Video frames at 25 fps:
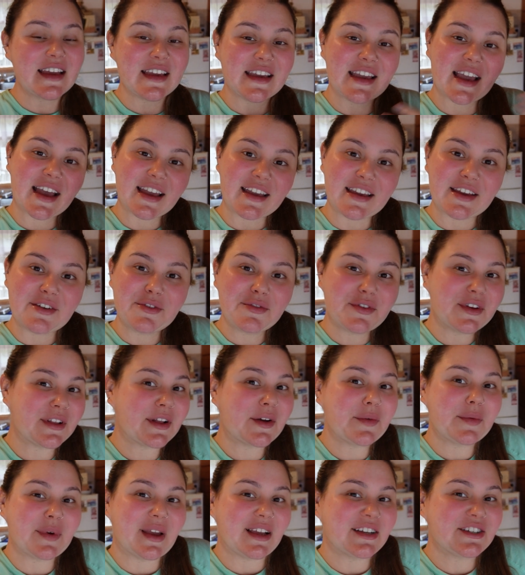E aí,
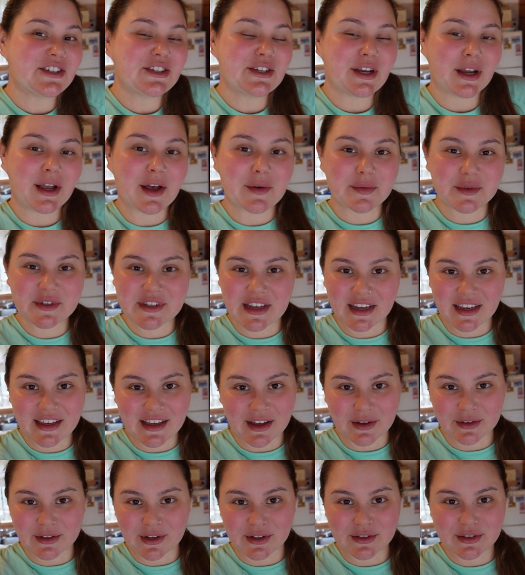finalmente chegamos
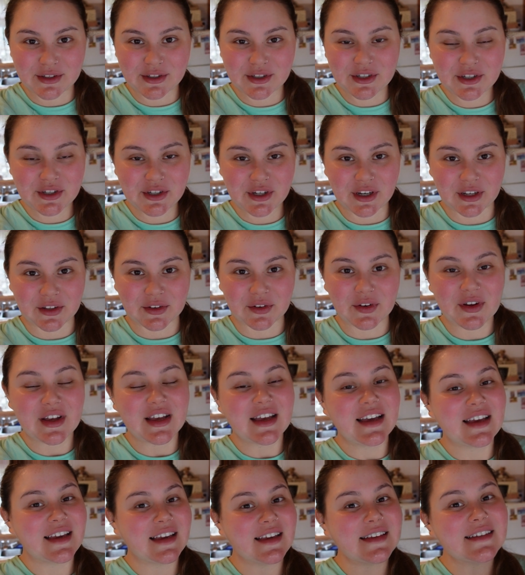aqui ao nosso destino.
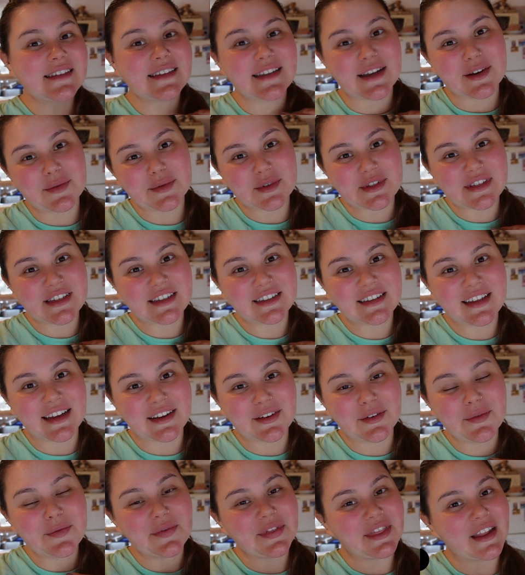Estamos
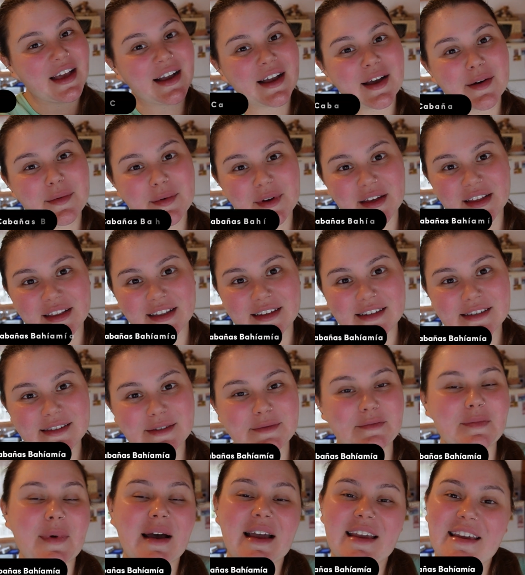então na
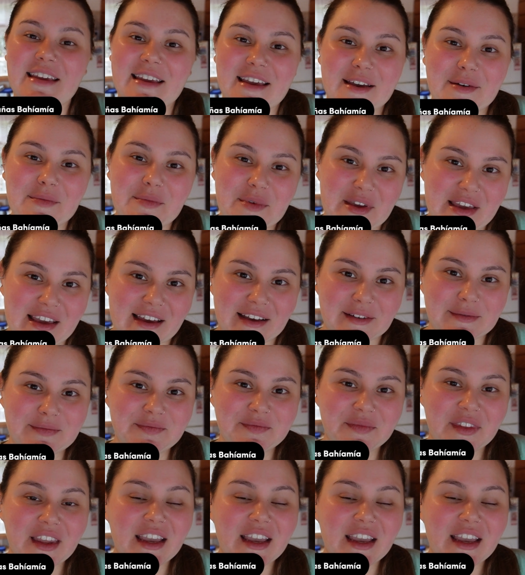Cabanas Bahia Mia.